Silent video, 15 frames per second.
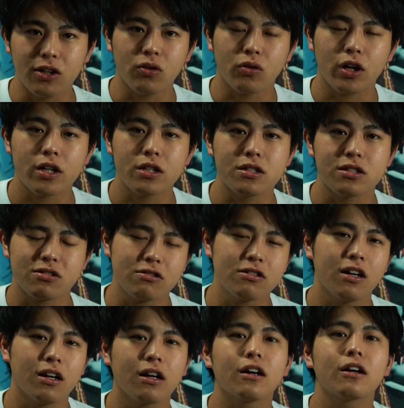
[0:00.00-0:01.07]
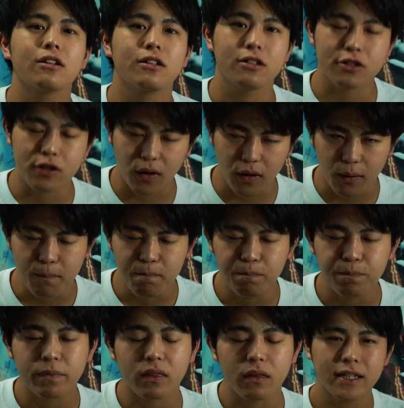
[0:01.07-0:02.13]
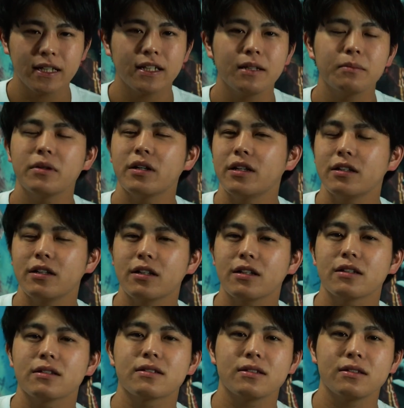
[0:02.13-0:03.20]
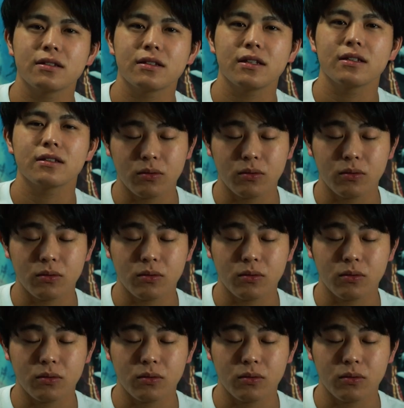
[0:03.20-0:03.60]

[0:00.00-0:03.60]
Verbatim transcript: を感じる映画館でしたねでまあ映画館着いて